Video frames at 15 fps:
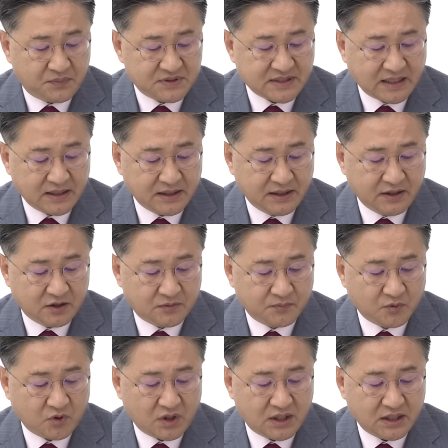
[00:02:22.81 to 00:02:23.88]

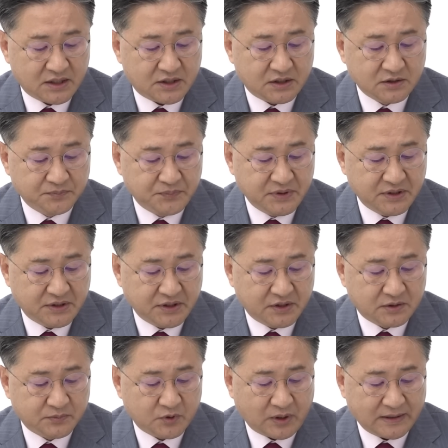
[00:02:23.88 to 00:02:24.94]
비상계엄과
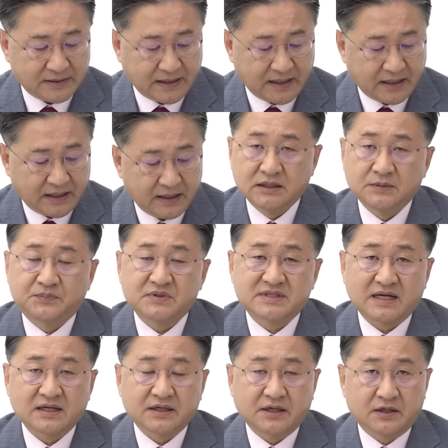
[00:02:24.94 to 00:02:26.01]
경비계엄으로 한다. 이
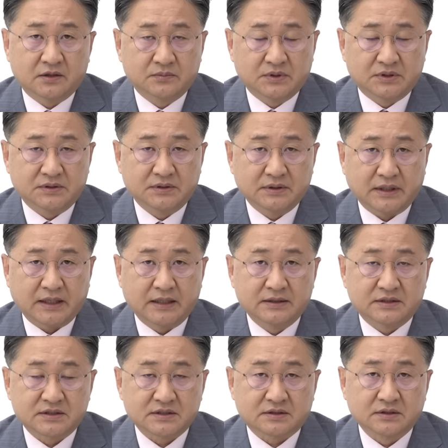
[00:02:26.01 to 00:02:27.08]
비상계엄은
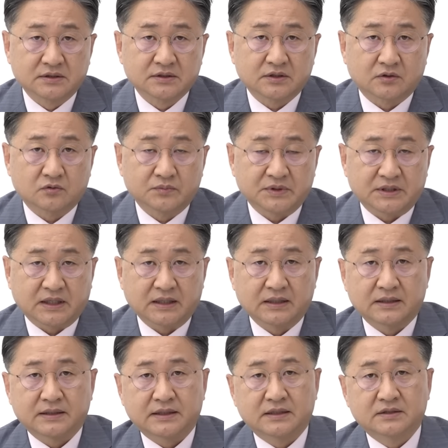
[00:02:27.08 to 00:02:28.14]
예를 들어서 그런 경우입니다.